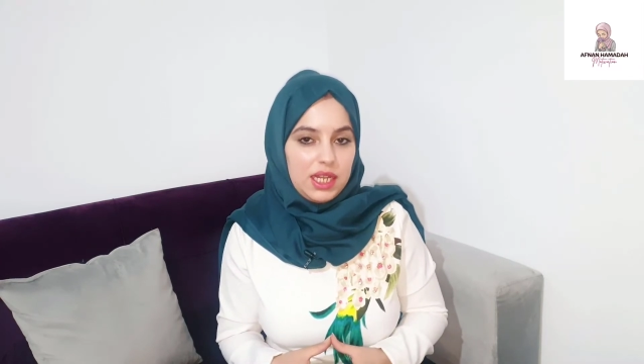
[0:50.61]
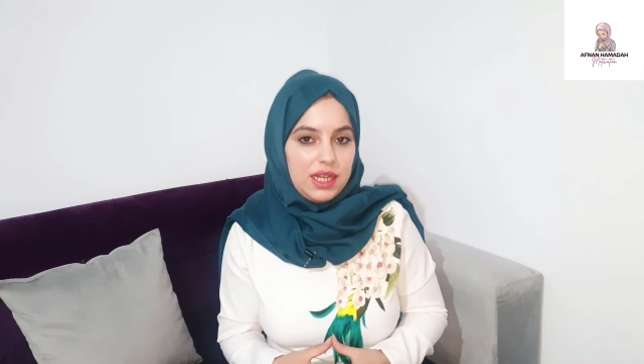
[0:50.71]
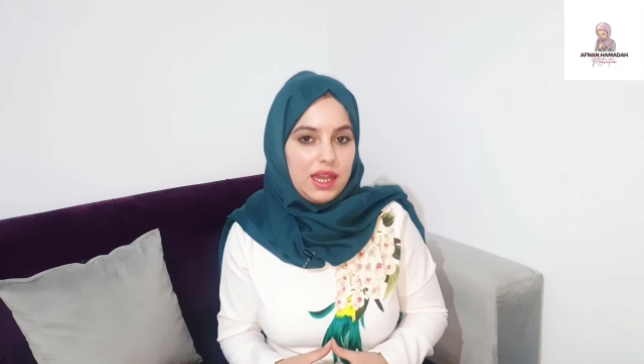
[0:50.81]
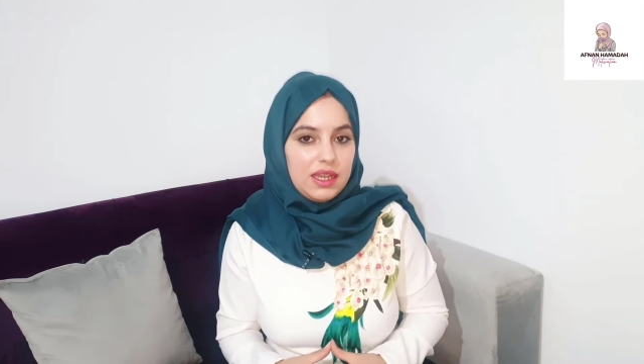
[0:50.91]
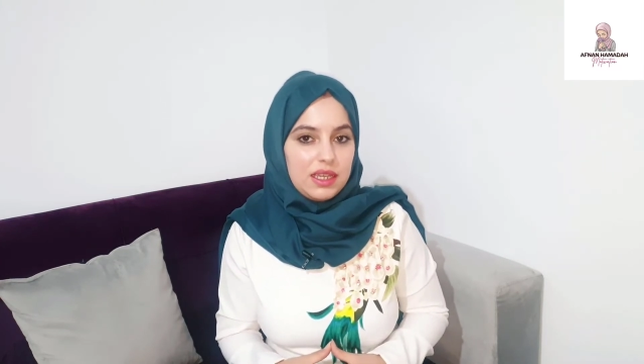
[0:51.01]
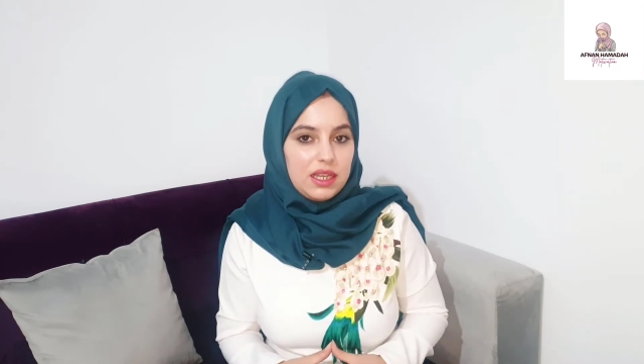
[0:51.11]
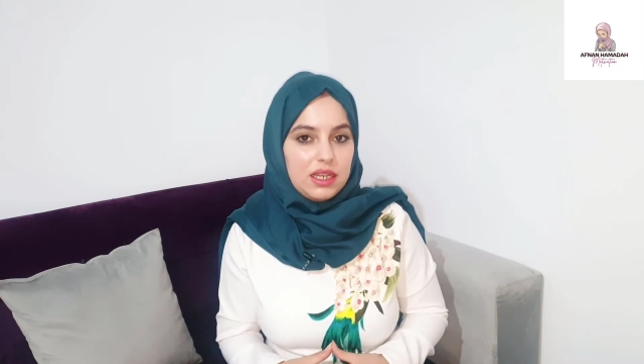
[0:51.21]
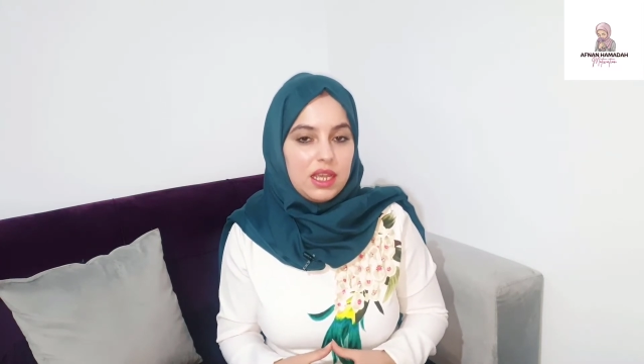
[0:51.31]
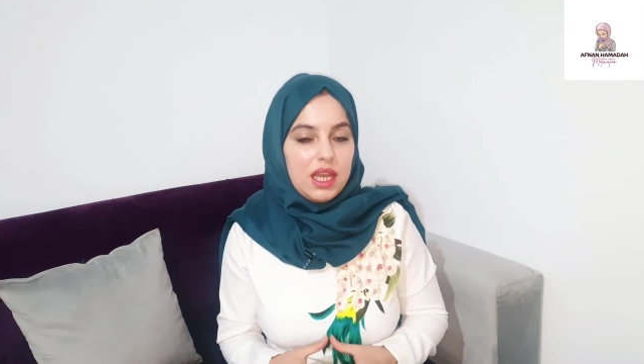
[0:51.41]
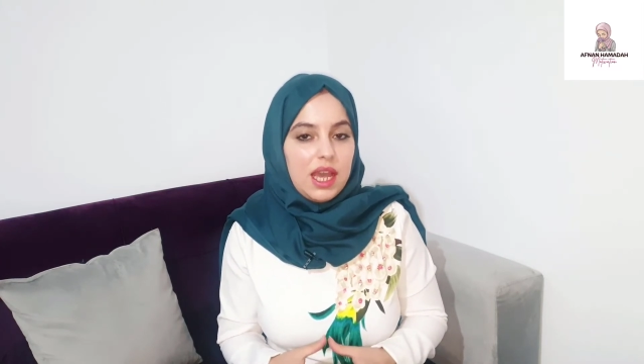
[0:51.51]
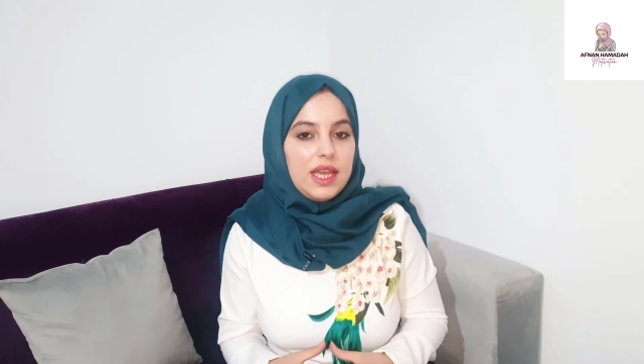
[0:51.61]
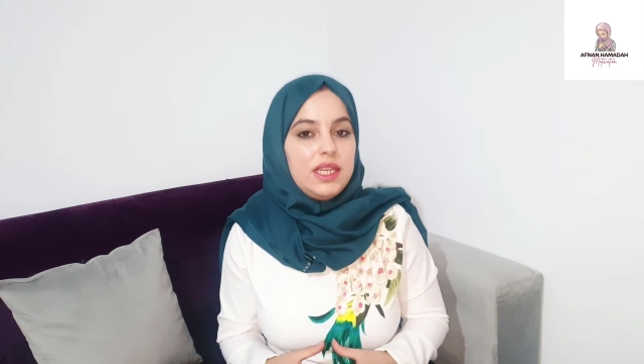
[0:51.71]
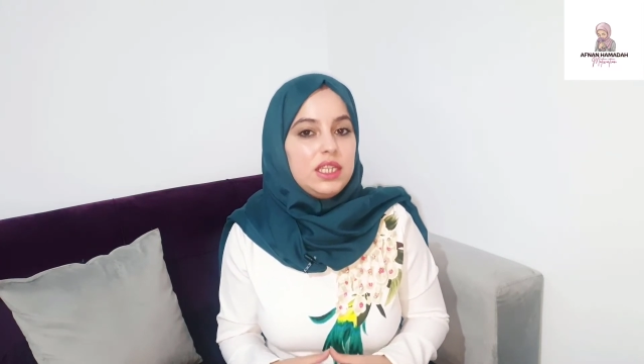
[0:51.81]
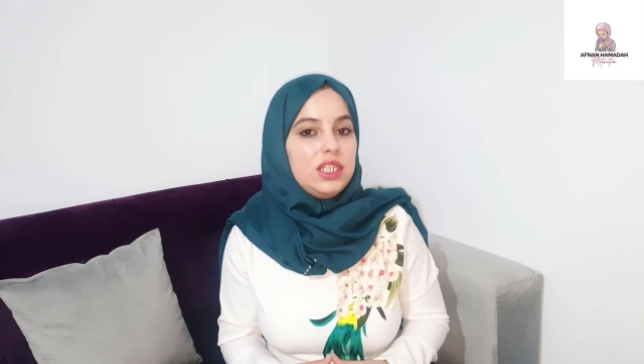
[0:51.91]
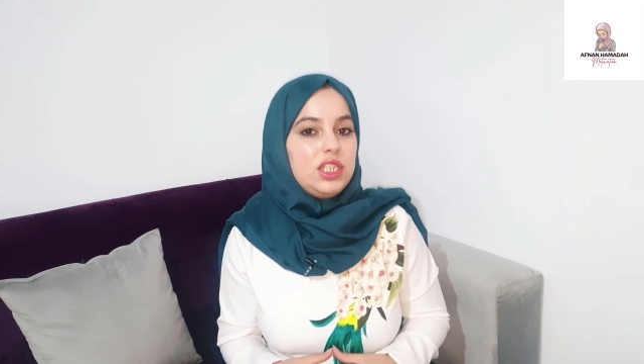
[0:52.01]
لكن
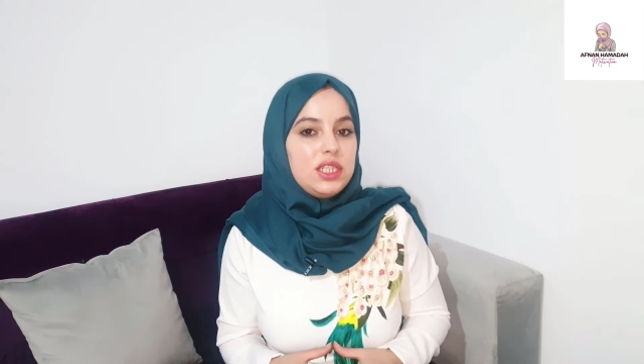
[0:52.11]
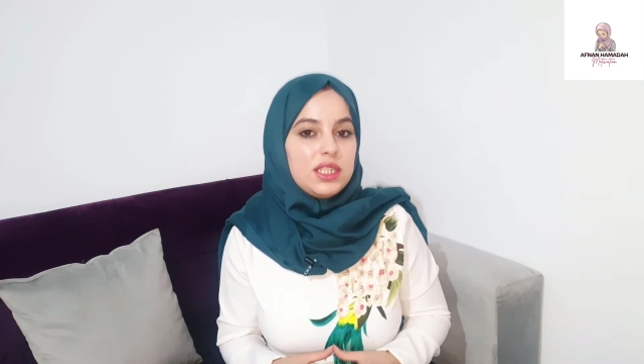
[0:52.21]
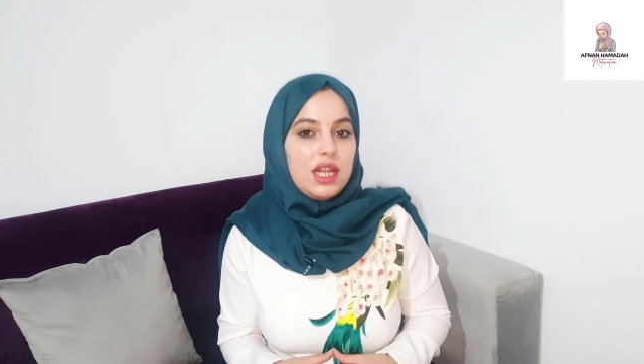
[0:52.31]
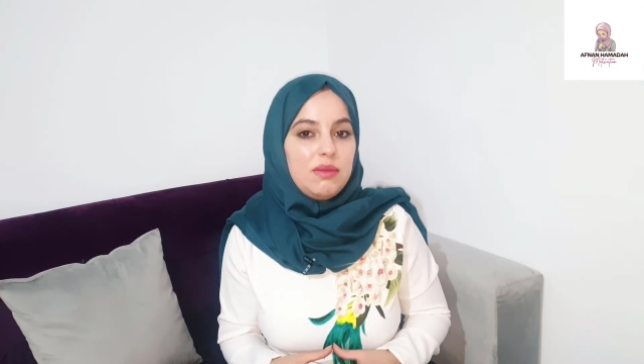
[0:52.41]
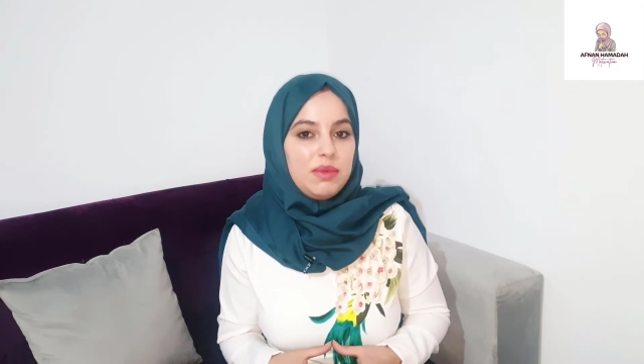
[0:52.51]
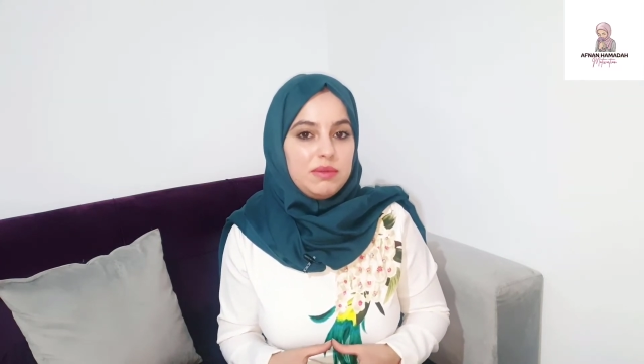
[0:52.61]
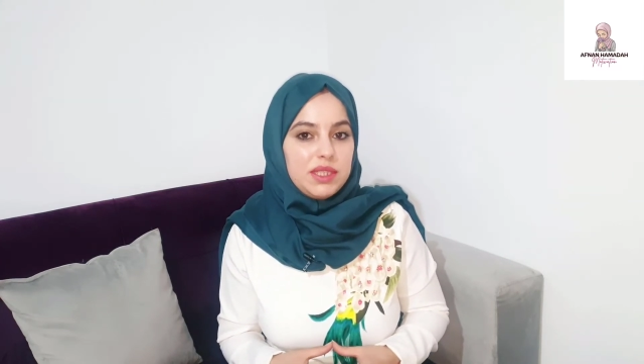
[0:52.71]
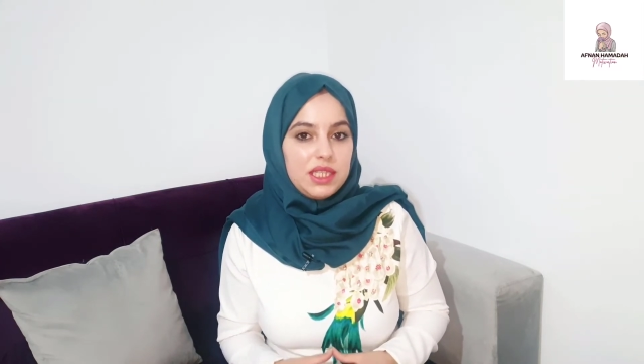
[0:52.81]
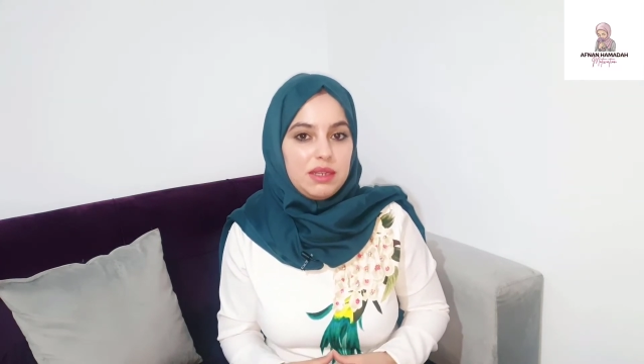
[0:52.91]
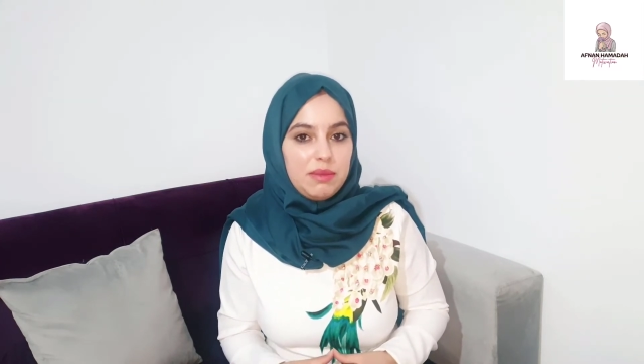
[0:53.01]
اي اشي سلبي بصير